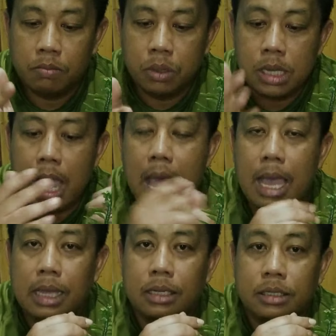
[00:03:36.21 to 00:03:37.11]
เพื่อ
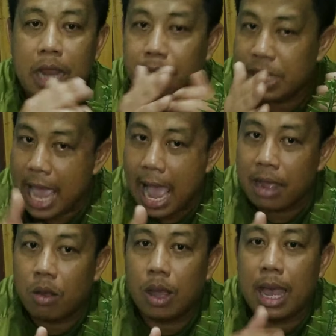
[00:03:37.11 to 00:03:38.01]
นำยาง
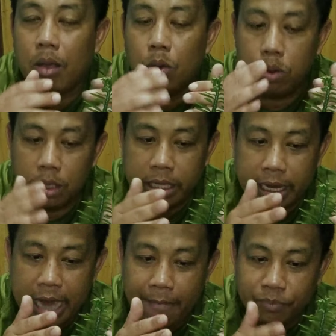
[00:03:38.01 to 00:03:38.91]
ของเขา
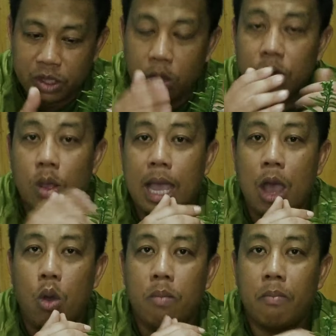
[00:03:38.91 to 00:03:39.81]
นำต้นของ
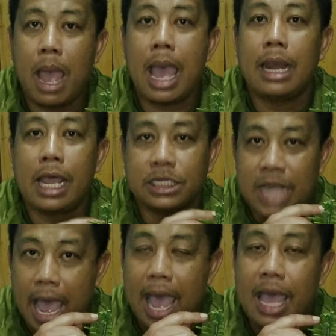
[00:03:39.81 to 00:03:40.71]
เขามารักษา